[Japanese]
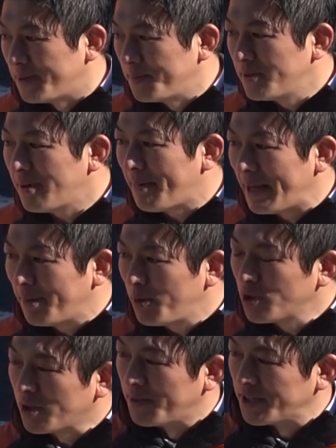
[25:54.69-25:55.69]
自分は学
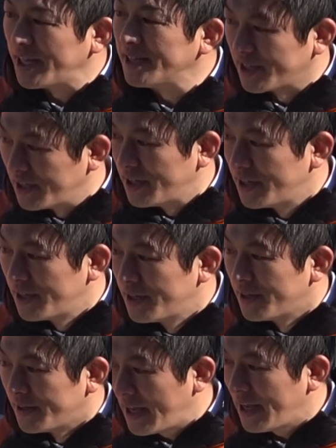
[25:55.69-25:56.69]
ぼうともせず、
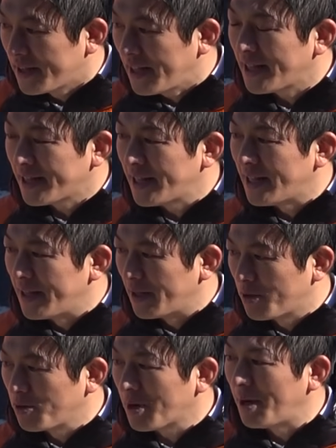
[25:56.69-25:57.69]
ね、ただただ
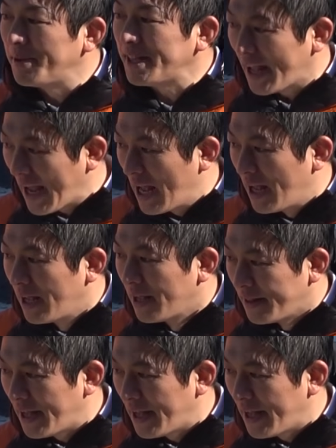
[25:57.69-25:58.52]
ネットとか見て、